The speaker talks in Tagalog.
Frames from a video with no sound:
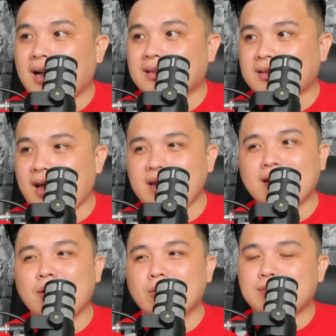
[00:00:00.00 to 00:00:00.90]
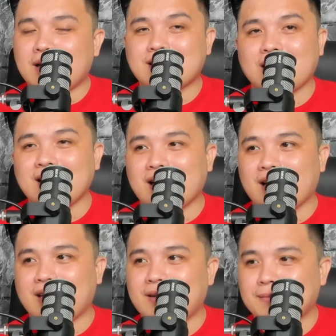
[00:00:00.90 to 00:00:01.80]
take note mga sangkay,
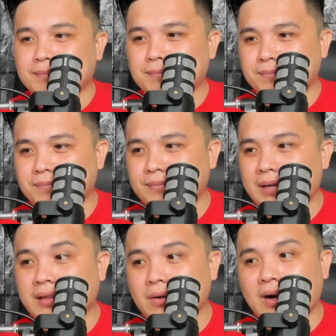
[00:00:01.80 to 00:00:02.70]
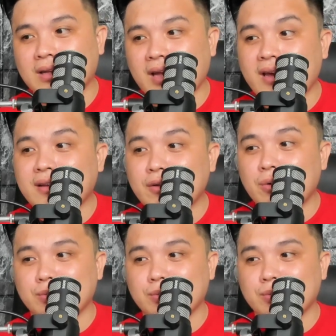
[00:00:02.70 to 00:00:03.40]
ito ha, take note.